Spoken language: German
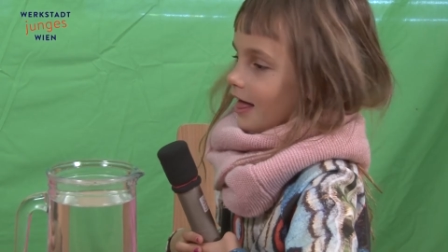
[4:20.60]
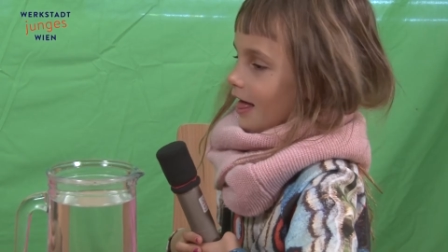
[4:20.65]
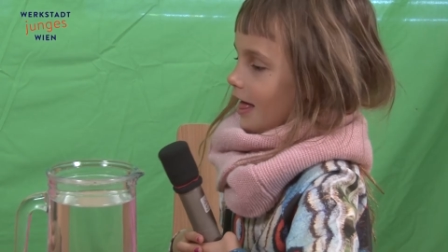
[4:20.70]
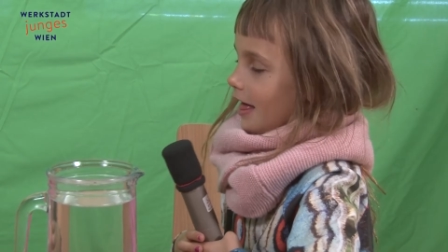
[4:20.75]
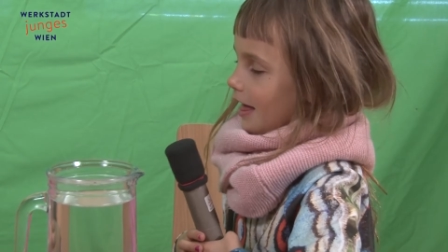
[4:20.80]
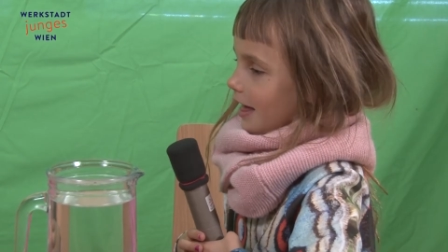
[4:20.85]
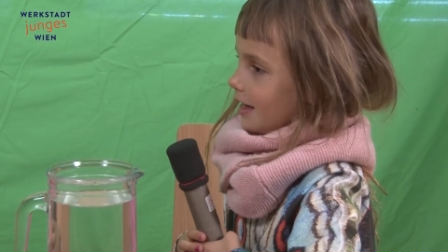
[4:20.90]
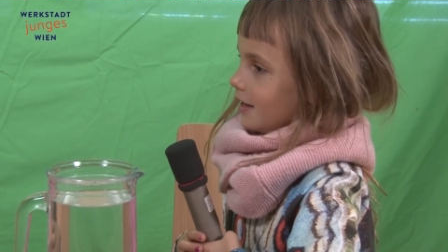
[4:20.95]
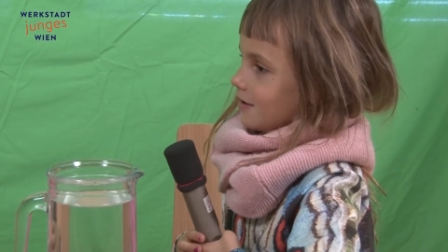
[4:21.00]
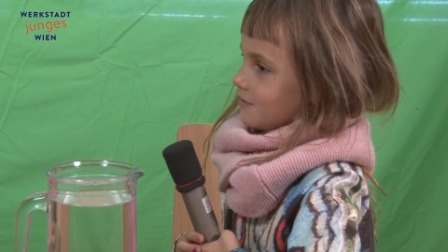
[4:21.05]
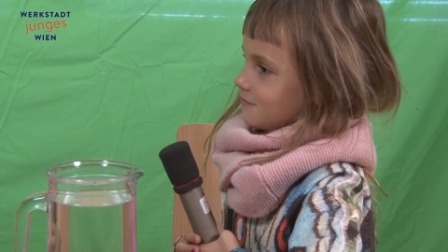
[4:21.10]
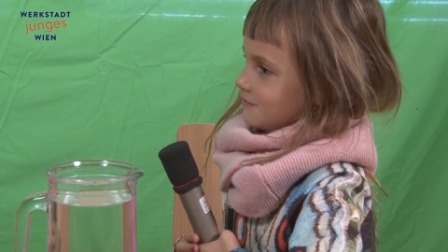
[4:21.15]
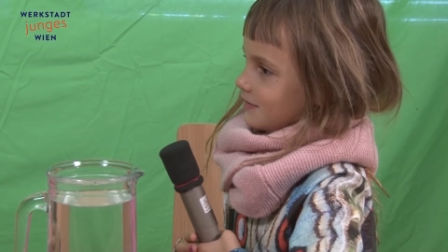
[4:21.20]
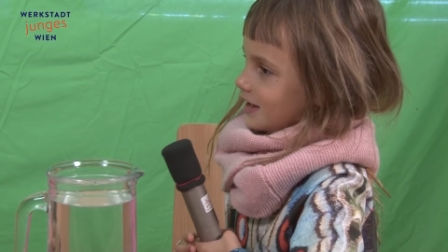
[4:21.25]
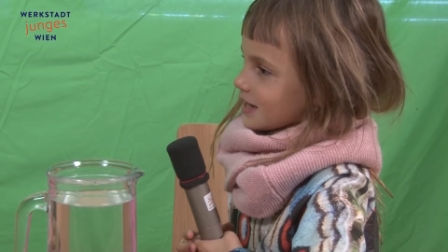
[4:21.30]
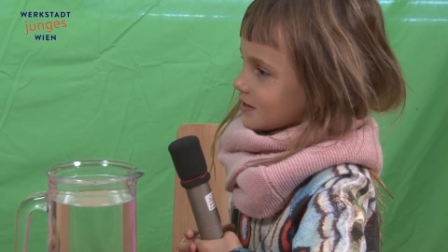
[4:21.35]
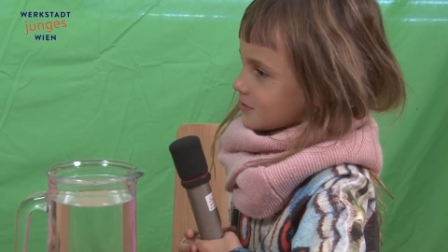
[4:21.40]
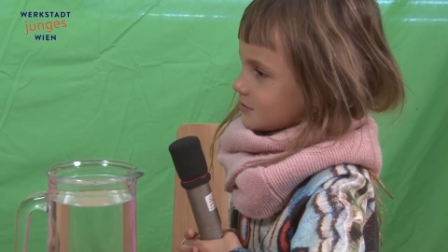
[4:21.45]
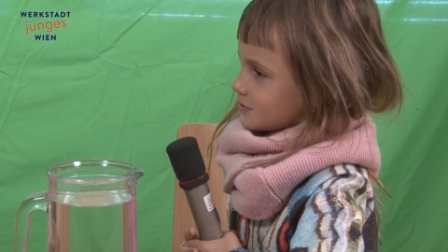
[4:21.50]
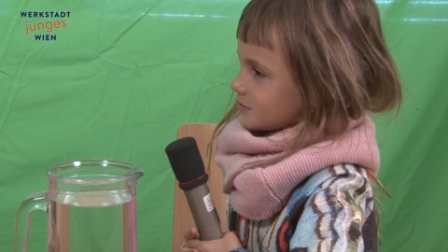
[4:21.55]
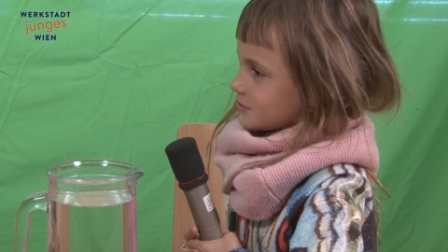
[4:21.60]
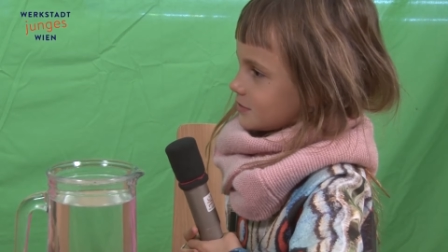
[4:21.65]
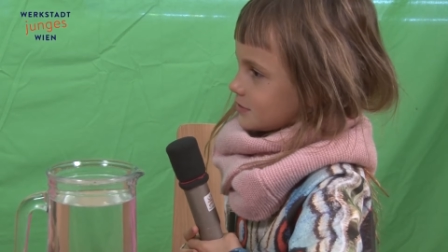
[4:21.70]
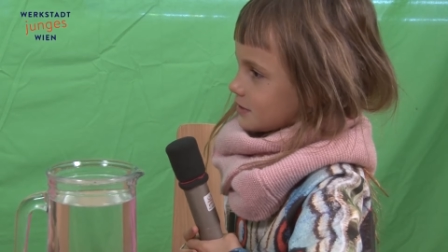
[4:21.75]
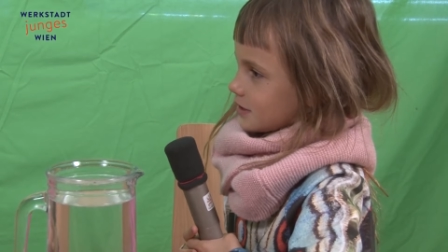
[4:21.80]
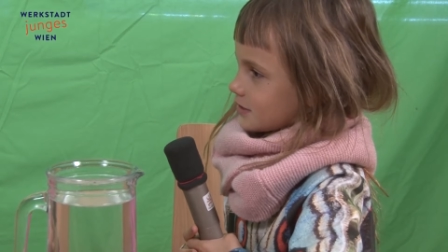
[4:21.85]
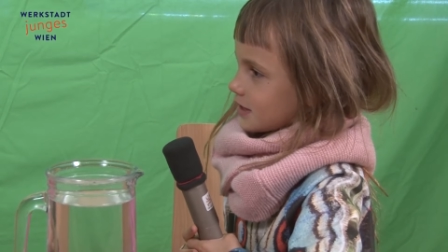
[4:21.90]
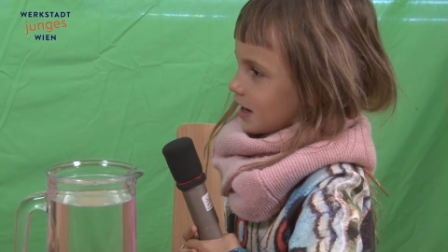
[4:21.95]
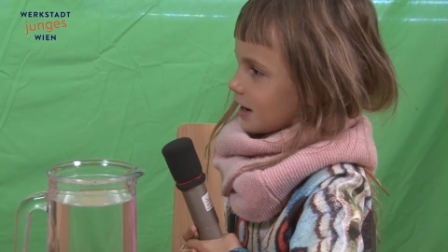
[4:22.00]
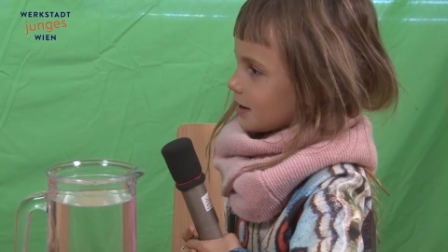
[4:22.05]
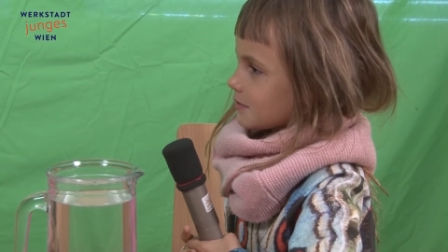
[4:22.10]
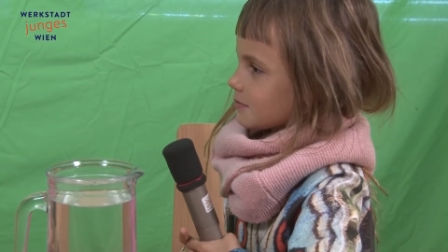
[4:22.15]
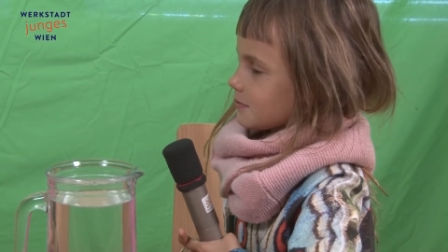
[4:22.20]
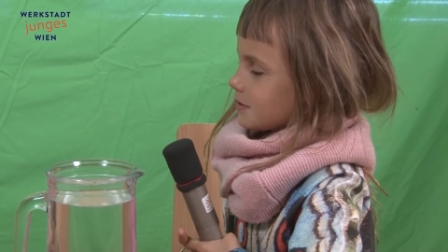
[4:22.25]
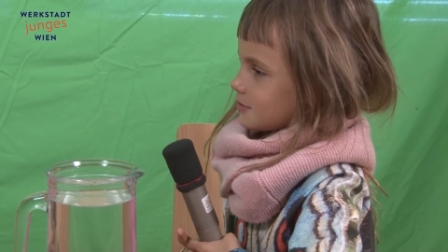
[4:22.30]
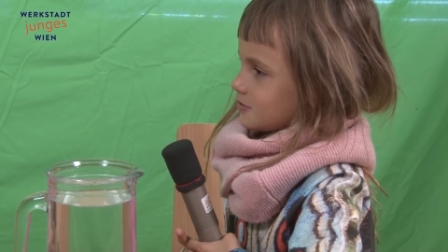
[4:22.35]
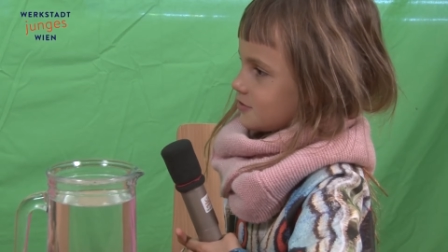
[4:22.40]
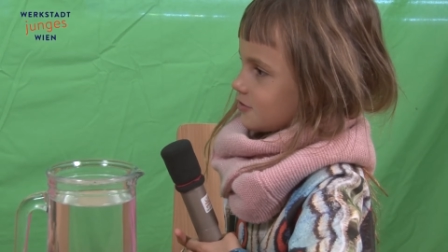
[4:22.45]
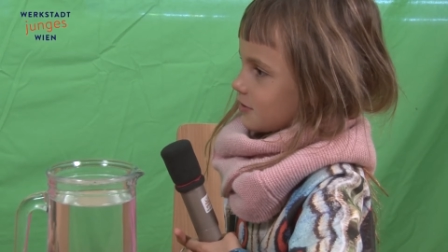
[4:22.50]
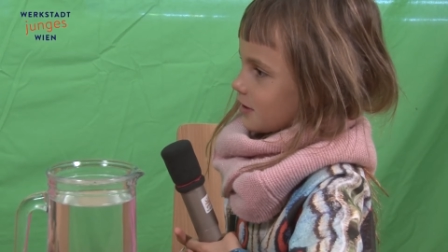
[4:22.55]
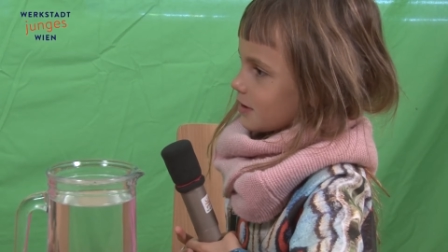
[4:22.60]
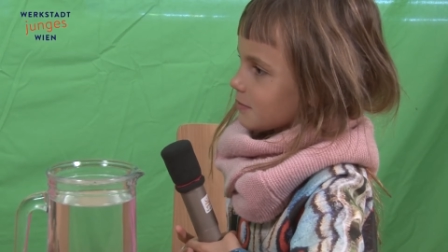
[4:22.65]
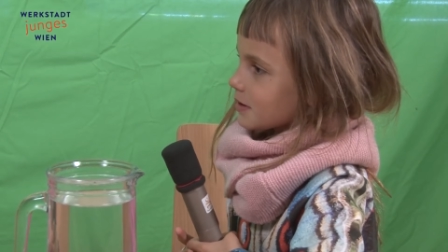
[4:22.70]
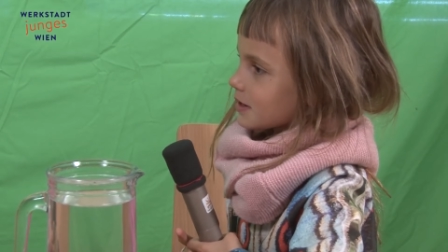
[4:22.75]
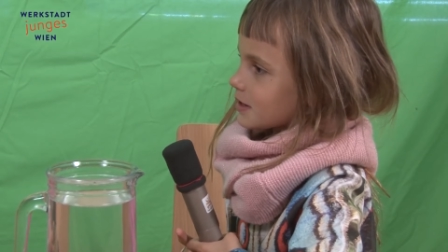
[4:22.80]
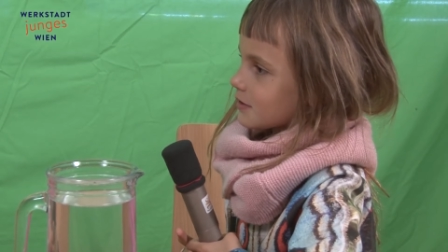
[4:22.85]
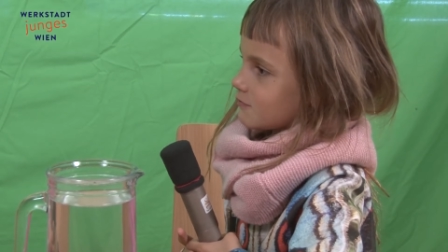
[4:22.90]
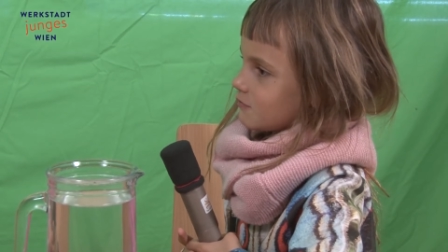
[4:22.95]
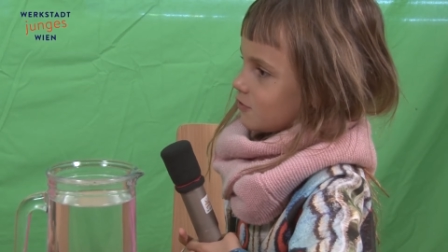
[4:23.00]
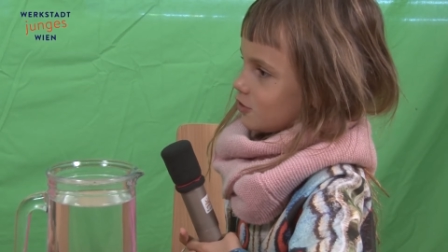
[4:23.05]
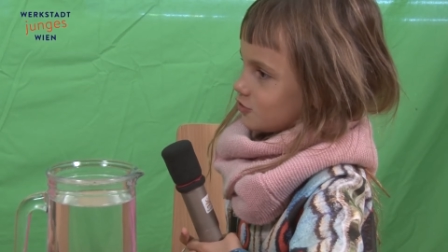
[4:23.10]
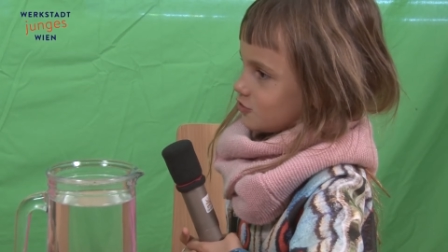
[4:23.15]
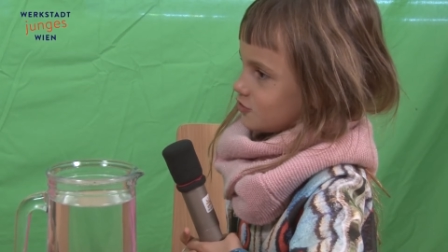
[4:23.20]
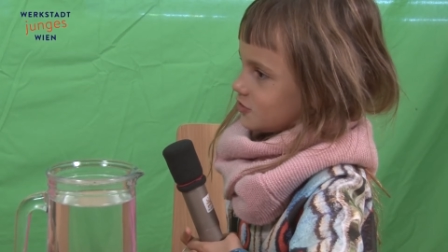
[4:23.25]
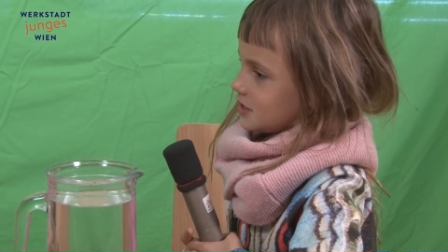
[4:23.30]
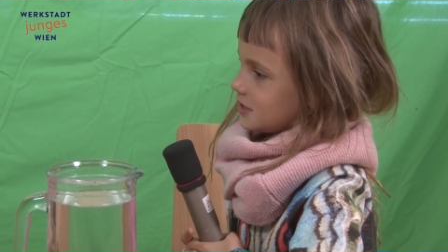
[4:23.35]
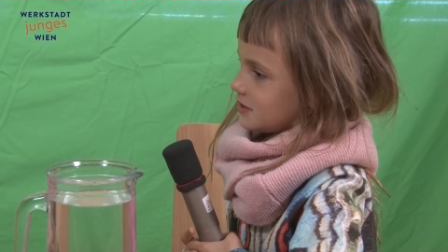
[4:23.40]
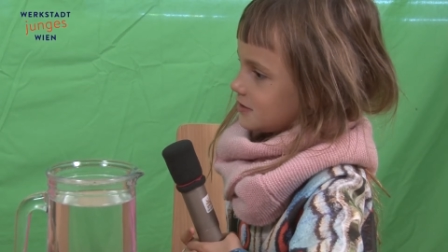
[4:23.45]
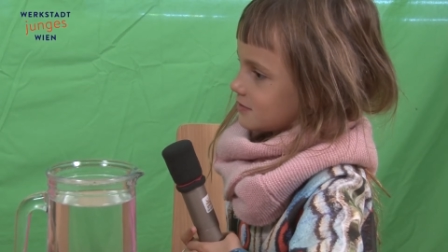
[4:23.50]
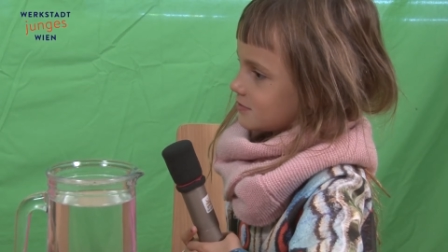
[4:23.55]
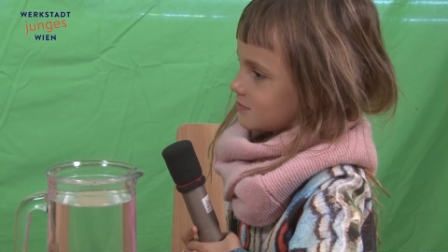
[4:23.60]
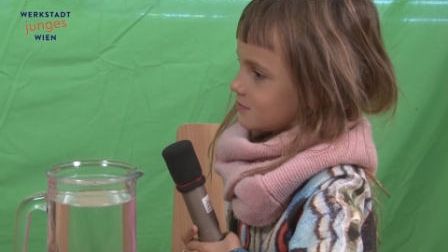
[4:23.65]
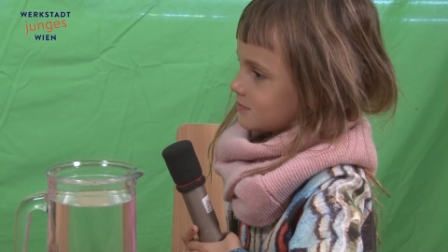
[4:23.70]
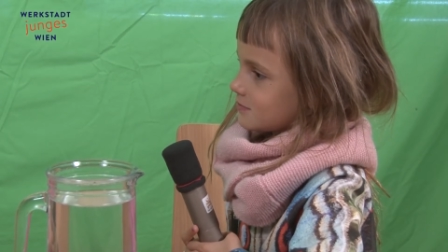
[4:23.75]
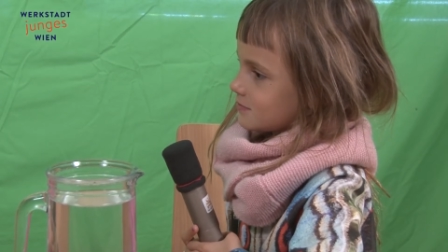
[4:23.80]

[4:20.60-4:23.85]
Äh, was? Das kann ich mir jetzt noch immer nicht vorstellen.